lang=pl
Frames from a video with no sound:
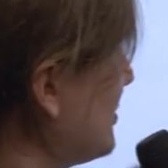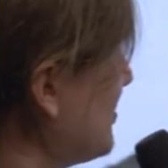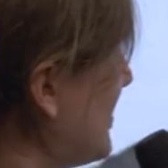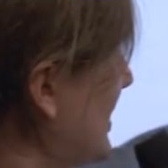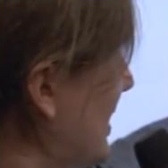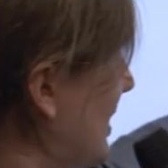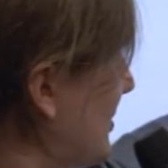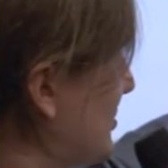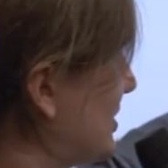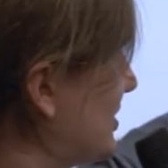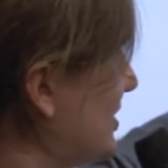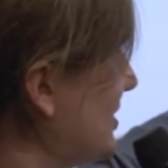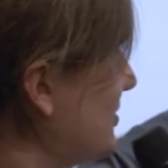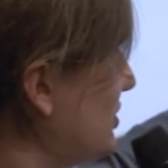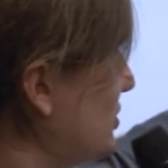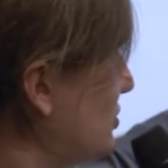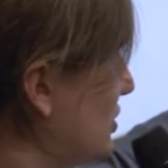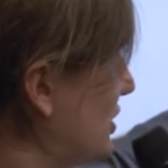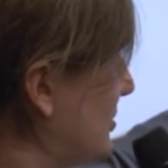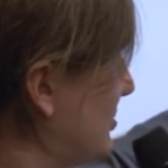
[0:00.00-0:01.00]
odpalamy,
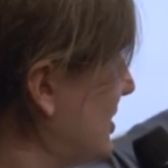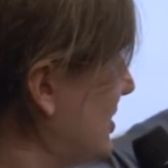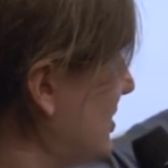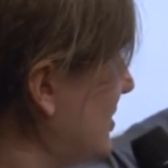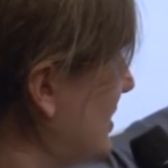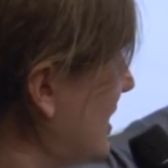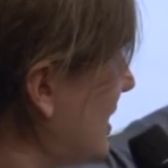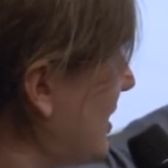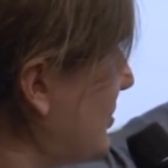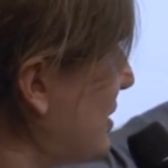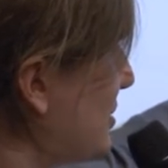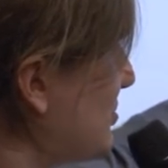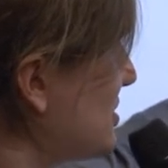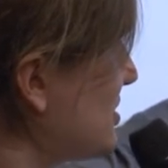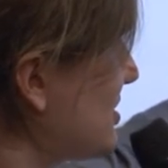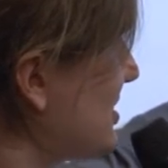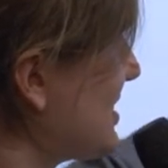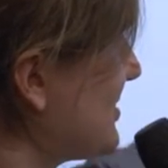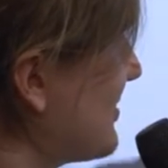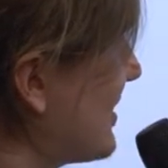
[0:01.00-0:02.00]
definiujemy, jaka ma
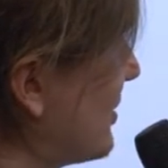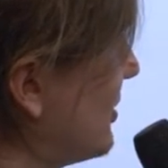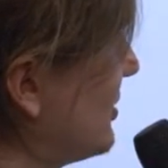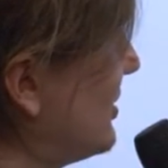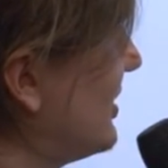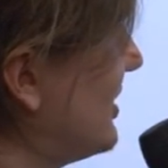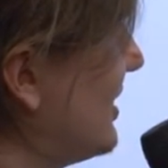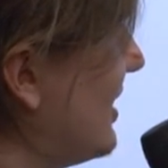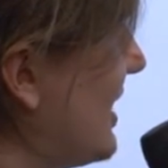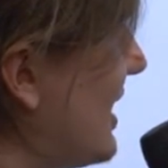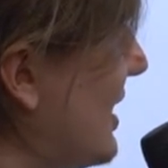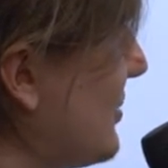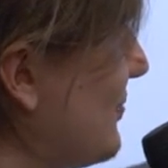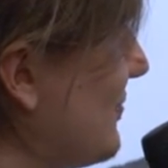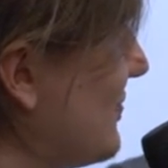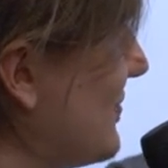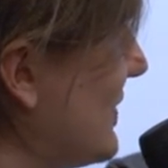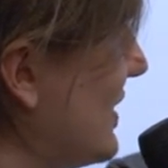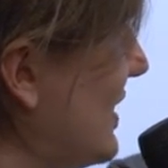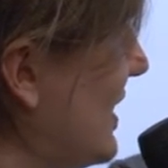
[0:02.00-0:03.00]
być nazwa kontenera,
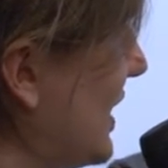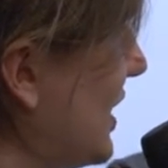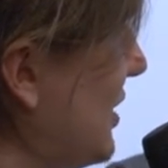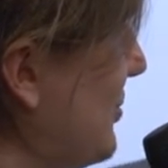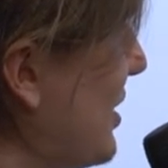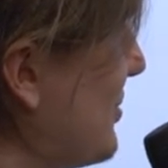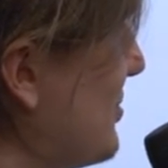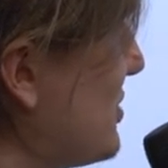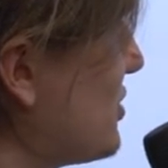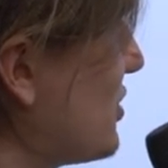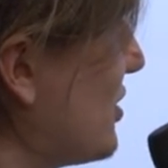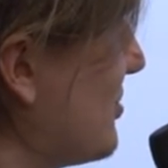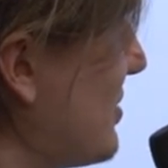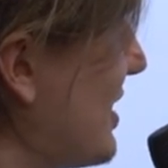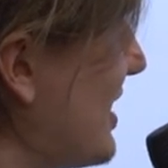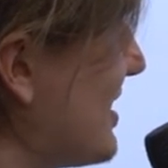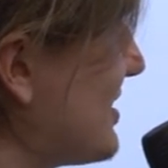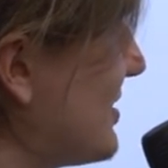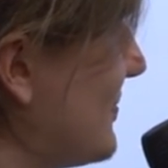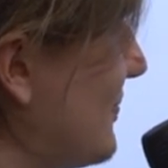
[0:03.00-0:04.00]
jaki ma być
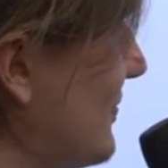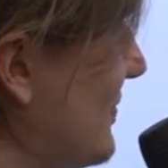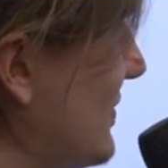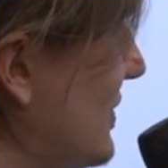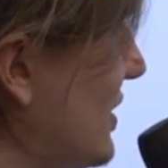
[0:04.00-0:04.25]
obraz